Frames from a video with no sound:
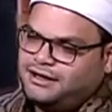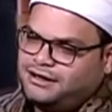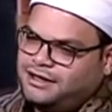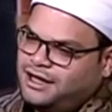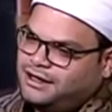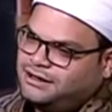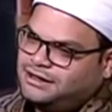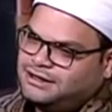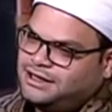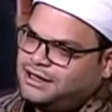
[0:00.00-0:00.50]
دي
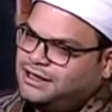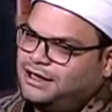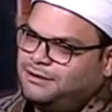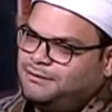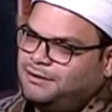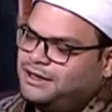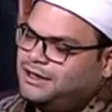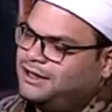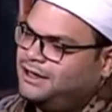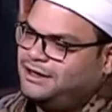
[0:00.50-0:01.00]
احدث حاجه
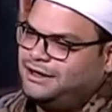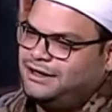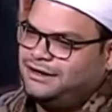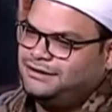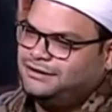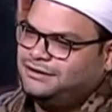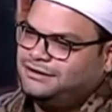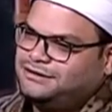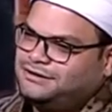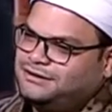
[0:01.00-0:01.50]
عملناها
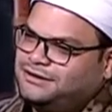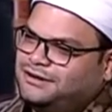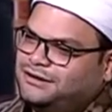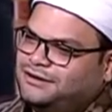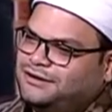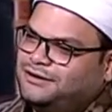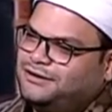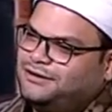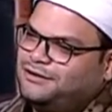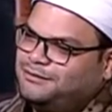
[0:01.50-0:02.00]
يعني ان شاء
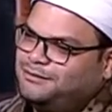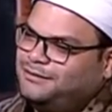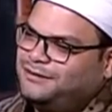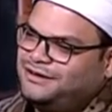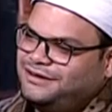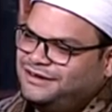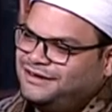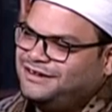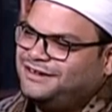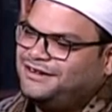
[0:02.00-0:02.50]
الله
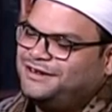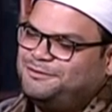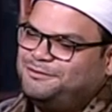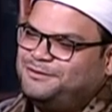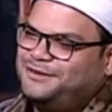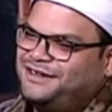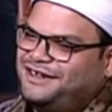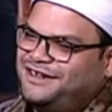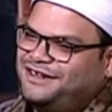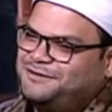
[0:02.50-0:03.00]
ربنا يكرم
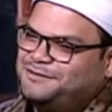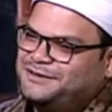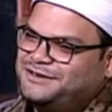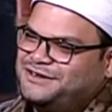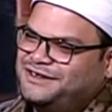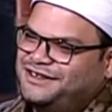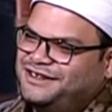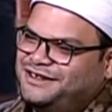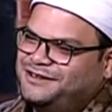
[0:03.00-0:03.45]
باللي جاي باذن الله